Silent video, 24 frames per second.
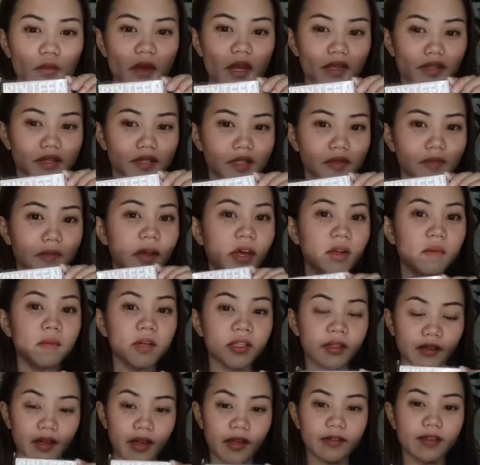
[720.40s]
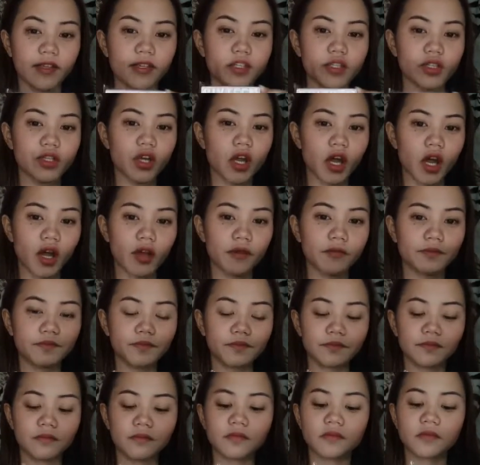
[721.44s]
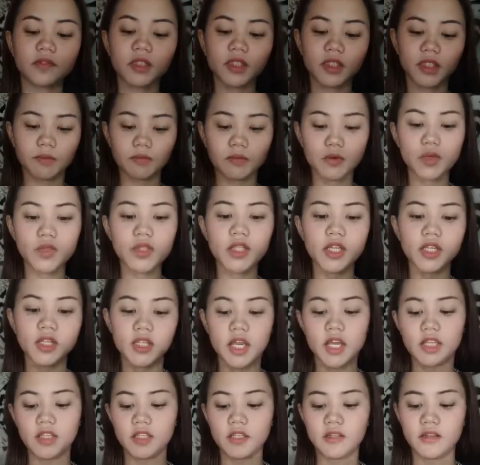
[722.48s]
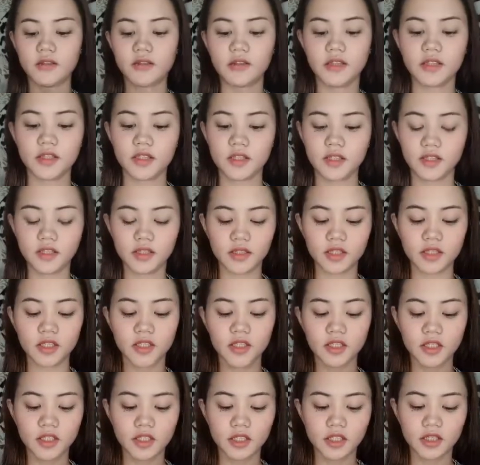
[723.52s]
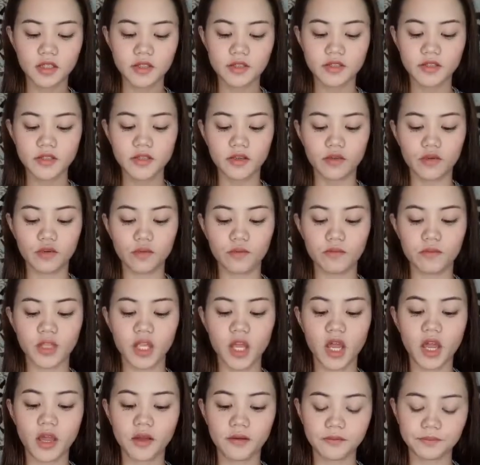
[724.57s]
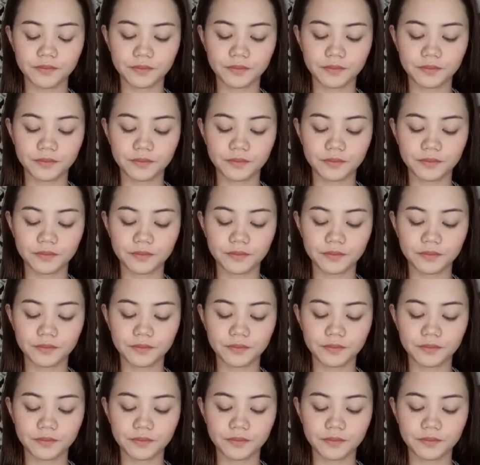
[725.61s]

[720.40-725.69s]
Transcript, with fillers: to buy this para matry din siya. Buksan natin. Tingnan natin yung sa loob niya.